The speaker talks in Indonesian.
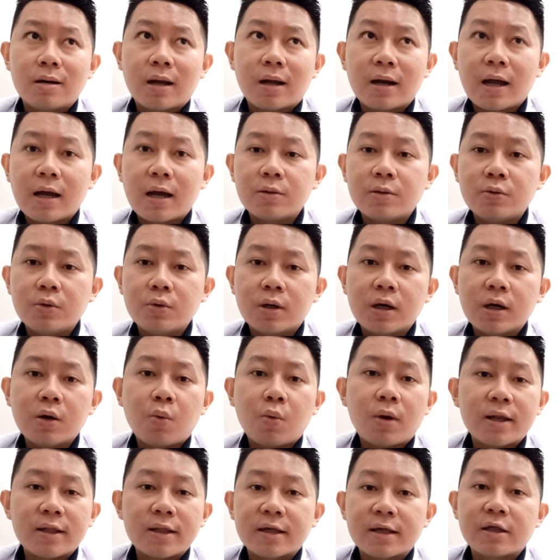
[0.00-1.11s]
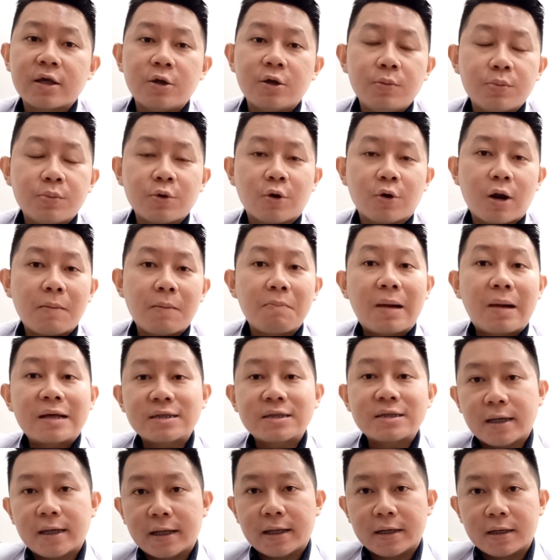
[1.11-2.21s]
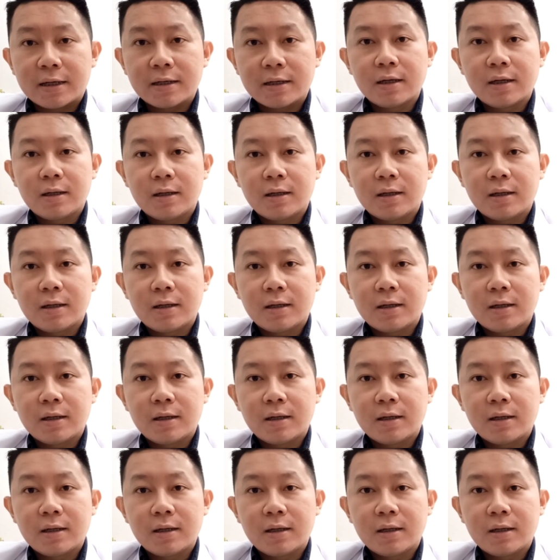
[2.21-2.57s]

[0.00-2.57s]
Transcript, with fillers: kena itu ke kualitas hidup seorang pasien.